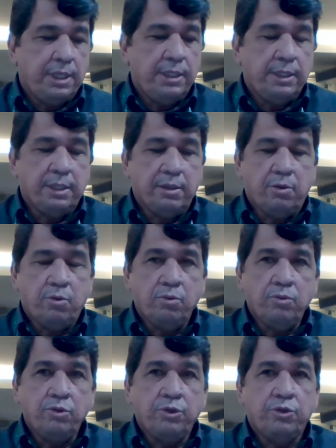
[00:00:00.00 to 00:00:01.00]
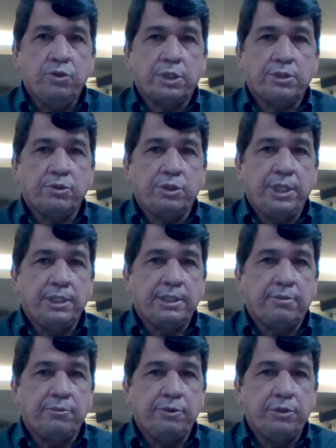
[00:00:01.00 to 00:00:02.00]
Então, um dos nossos
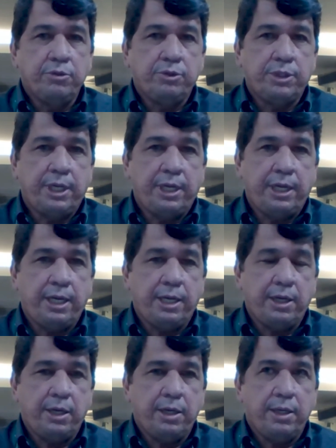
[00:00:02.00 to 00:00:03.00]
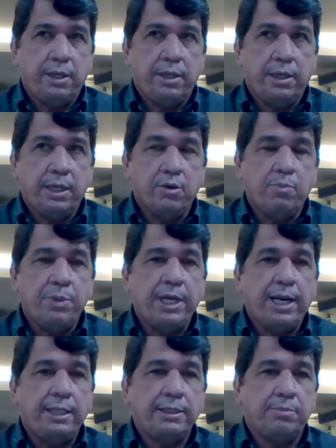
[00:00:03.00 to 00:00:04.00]
desafios é
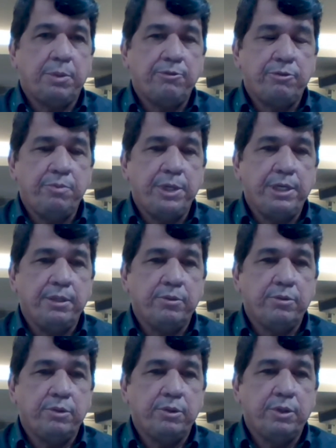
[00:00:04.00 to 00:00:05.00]
recuperar esse pavimento,